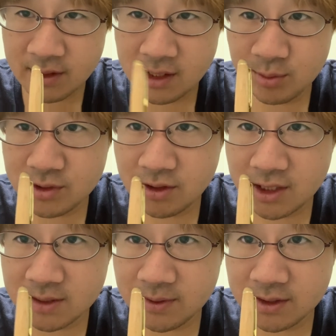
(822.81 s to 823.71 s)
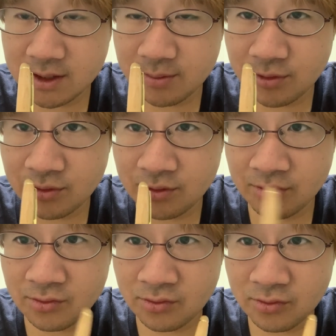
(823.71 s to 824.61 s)
でもいざ始まったらも
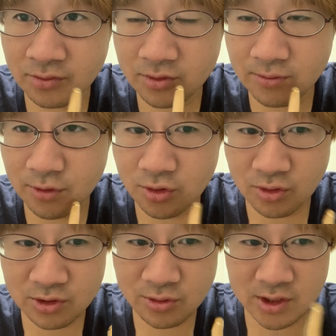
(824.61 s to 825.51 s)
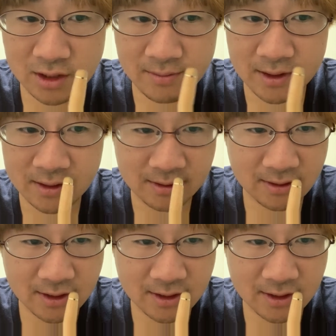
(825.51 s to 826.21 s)
う、もうゴリゴリに今、